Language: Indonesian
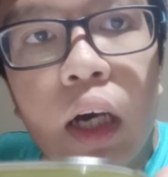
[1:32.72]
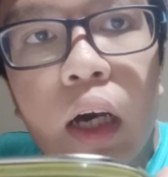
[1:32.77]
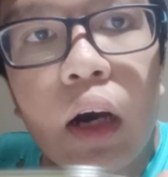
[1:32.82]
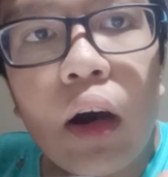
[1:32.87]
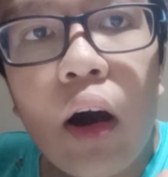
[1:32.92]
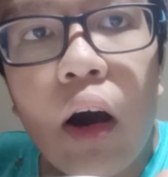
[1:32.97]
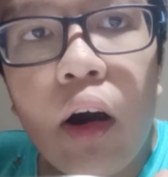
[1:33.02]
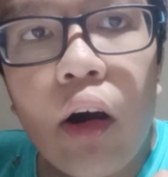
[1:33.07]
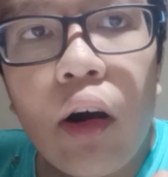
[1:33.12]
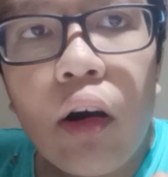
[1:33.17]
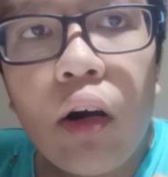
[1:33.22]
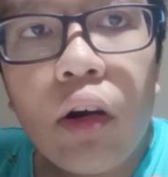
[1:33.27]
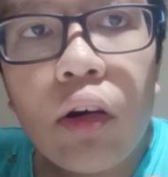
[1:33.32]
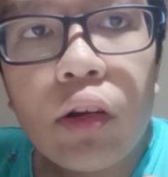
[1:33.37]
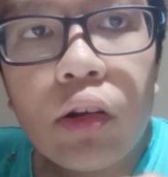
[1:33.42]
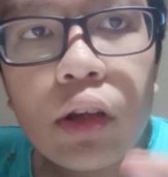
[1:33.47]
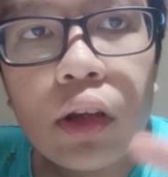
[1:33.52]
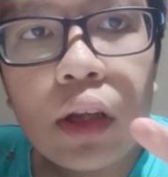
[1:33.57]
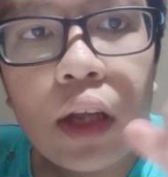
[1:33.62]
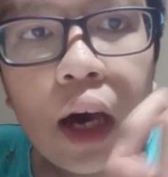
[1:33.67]
kalau
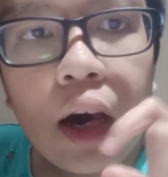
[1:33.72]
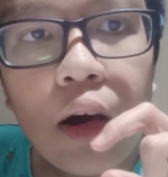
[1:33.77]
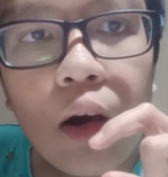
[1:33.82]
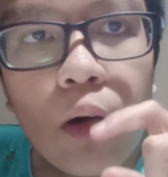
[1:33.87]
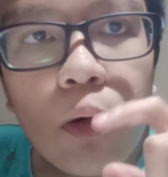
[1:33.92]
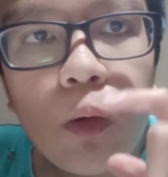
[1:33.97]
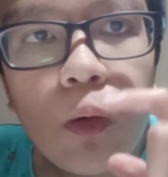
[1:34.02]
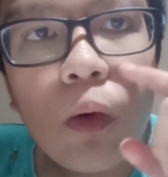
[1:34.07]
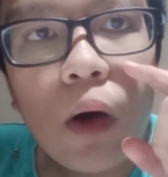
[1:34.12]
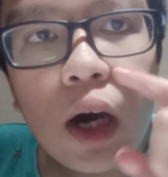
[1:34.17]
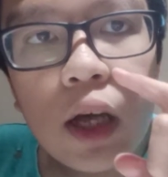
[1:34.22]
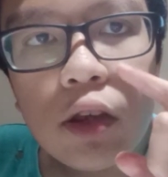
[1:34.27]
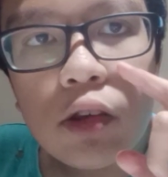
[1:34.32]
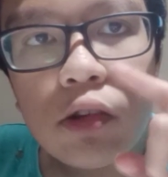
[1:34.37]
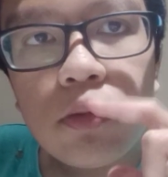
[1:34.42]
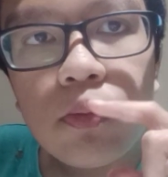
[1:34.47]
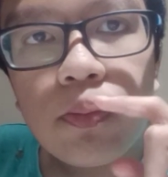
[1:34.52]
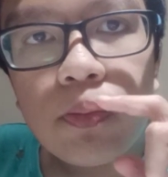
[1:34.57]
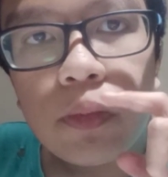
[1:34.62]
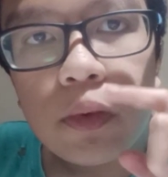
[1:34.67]
naruh kuah
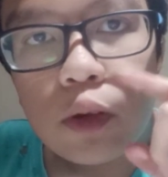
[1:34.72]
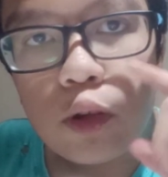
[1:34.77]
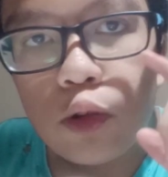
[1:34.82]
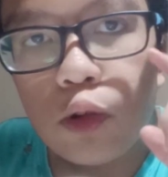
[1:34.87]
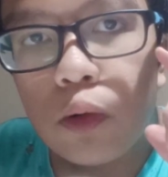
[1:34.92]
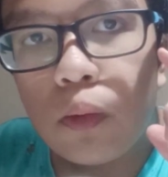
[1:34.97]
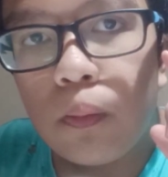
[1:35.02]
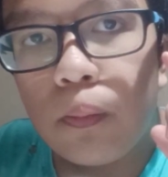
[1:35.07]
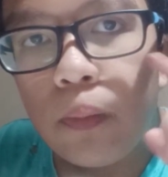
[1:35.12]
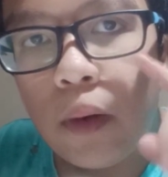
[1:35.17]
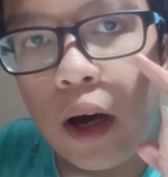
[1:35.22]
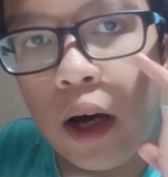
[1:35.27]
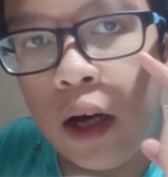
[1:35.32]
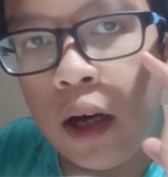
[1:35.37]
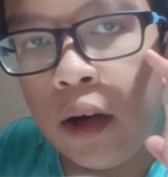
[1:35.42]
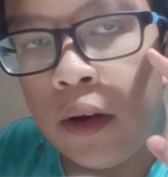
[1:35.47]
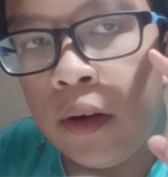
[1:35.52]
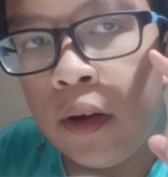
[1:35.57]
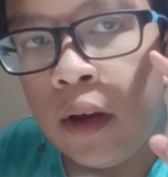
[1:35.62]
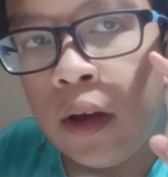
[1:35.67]

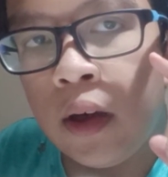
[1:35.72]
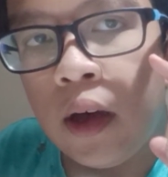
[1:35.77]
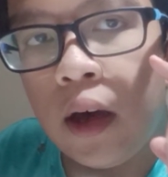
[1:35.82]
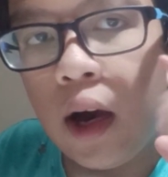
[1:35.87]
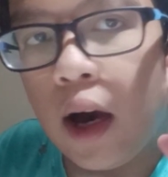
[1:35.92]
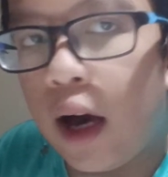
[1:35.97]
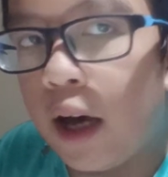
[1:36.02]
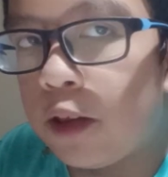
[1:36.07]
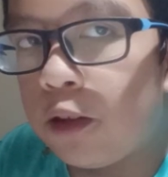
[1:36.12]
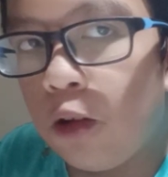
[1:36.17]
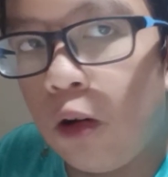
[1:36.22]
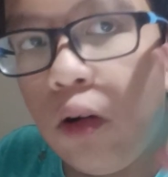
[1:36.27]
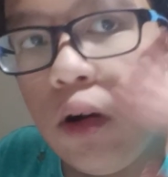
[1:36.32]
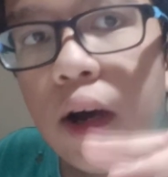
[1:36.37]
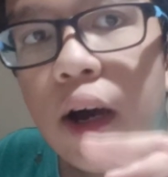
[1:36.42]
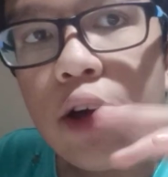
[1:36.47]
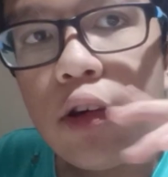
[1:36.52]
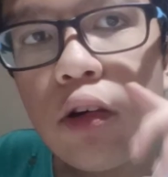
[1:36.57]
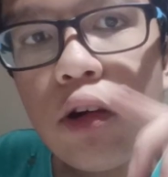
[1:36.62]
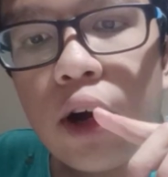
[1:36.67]
tumpah atau
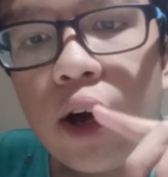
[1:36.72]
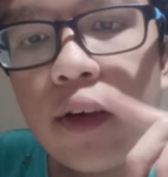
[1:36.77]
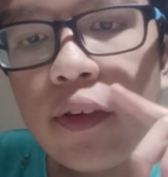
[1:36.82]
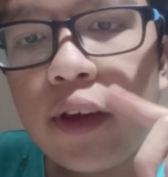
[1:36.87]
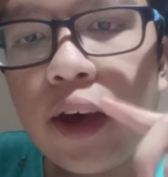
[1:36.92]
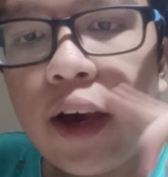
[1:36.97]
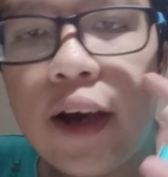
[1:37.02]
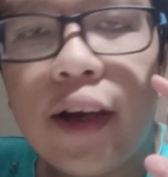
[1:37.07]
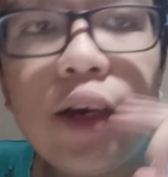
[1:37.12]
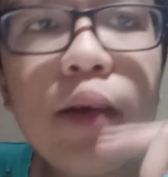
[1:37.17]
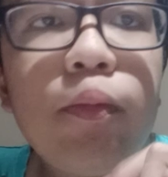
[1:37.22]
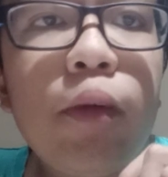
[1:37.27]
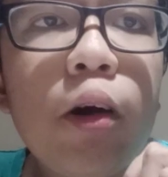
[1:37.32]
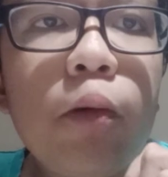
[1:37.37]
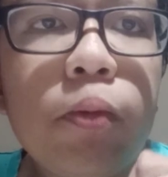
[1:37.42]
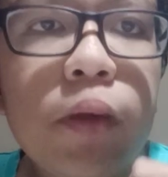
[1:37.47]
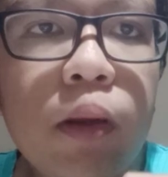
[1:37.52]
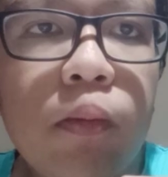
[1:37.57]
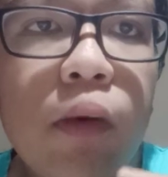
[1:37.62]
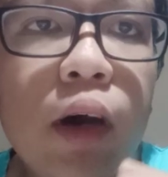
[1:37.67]
enggak orang saya aja
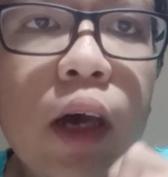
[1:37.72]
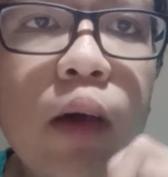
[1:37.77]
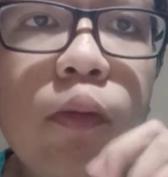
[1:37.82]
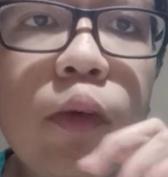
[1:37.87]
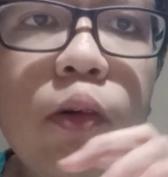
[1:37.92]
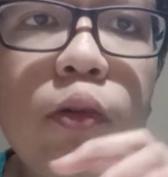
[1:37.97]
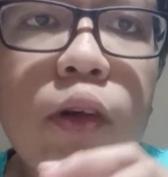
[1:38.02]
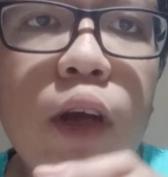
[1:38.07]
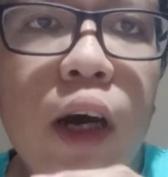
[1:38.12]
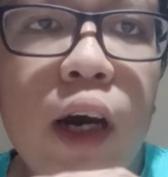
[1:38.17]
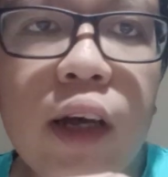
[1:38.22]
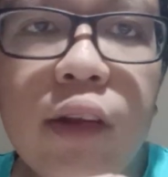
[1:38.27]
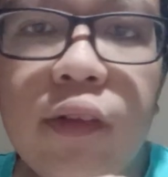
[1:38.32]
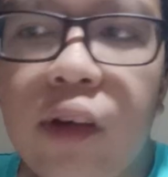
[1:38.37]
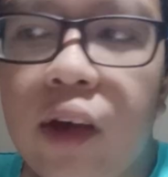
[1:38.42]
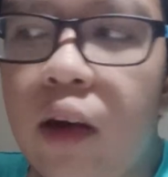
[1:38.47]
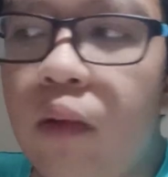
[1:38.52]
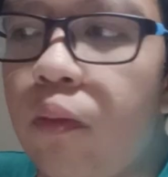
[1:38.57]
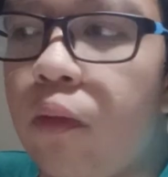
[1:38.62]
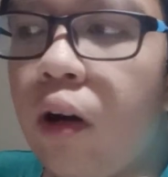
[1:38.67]
baru pertama kali menggunakan
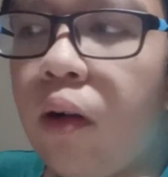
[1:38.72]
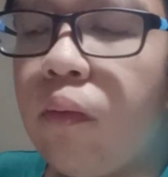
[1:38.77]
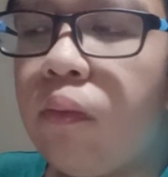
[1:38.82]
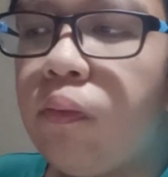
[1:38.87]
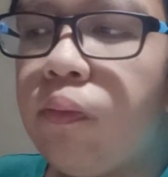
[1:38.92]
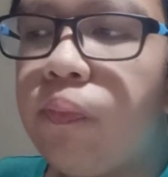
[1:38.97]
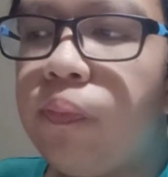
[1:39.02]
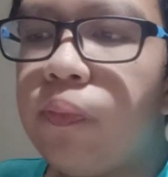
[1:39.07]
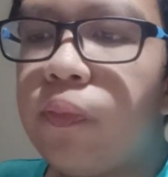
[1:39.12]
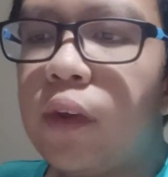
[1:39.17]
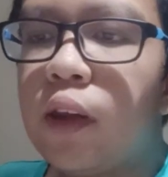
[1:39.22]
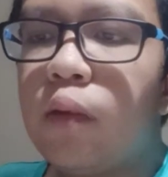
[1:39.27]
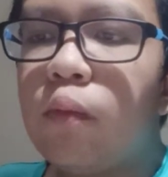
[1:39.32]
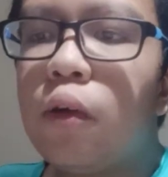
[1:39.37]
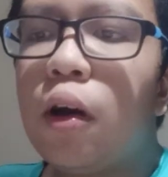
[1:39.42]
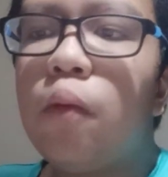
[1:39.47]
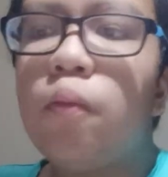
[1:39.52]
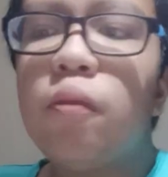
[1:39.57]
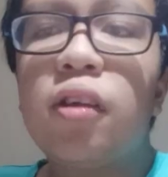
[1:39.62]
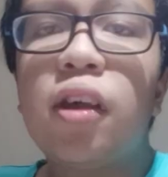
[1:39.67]
saya belum
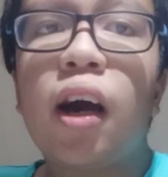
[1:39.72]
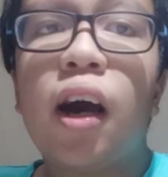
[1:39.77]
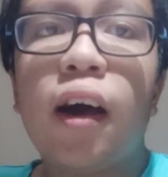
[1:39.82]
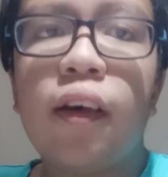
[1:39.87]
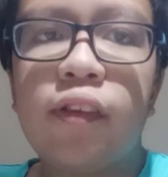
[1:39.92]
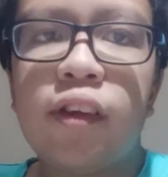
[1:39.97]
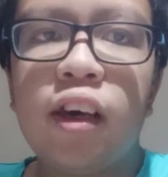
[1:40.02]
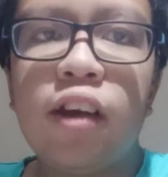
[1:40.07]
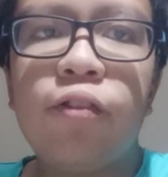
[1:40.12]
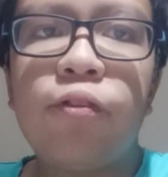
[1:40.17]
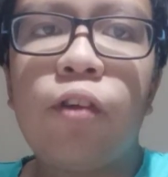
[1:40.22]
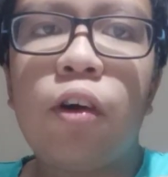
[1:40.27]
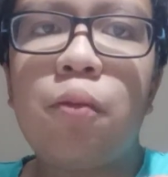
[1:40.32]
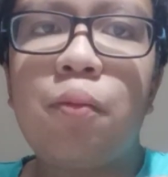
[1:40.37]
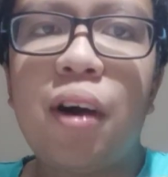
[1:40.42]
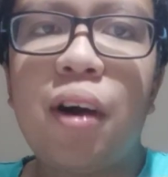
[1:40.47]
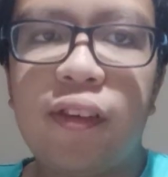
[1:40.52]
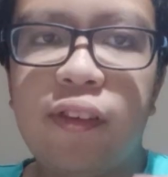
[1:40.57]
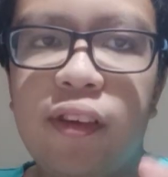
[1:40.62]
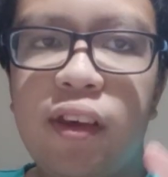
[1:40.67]
belum bisa kasih
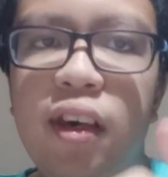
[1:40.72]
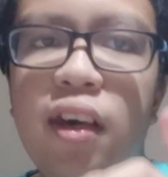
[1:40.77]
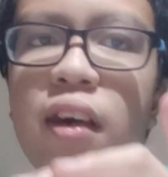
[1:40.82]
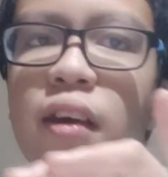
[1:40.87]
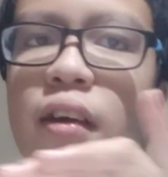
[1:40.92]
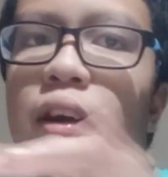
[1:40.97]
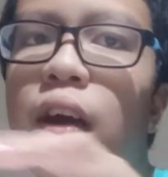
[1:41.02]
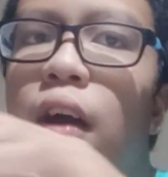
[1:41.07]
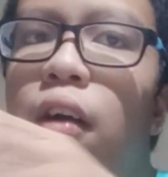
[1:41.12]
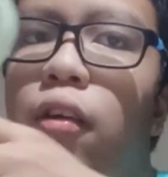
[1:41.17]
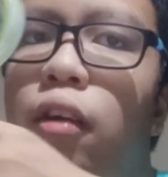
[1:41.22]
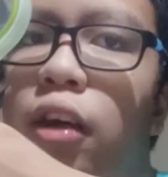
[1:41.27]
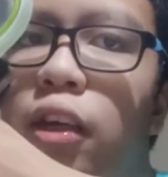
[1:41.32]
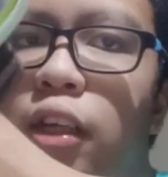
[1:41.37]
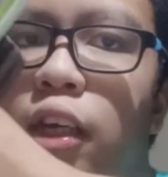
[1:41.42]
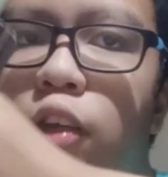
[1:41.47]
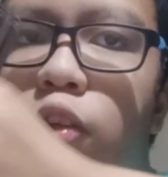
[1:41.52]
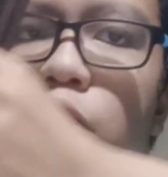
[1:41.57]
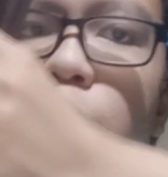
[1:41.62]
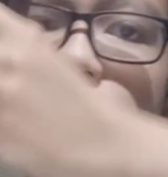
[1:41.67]
informasi kalau
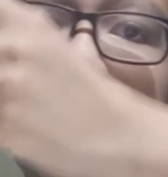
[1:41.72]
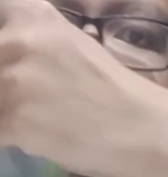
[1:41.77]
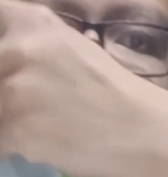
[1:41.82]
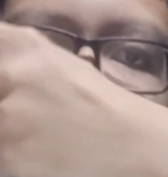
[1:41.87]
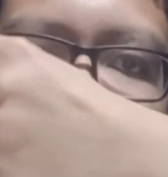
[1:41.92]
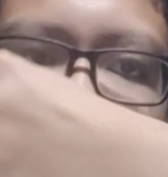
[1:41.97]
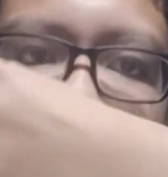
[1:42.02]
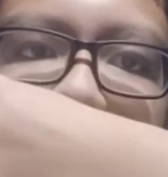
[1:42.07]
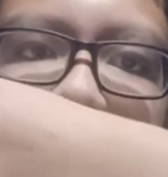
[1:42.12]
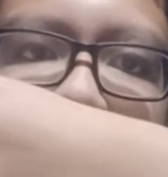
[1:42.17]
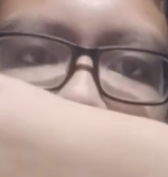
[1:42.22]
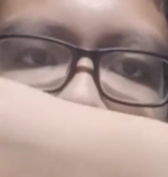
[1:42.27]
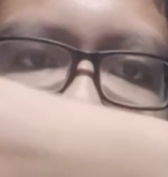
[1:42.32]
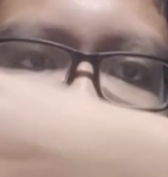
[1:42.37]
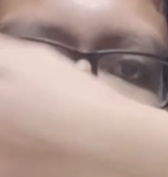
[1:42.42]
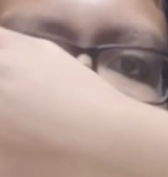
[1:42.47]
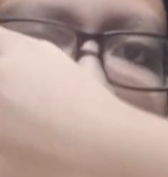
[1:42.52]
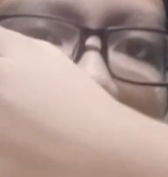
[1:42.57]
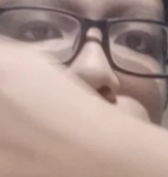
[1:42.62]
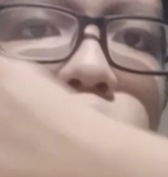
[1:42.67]
ini tuh benar-benar
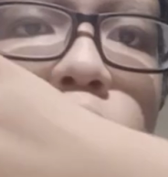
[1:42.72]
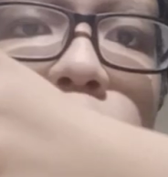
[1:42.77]
enggak tuh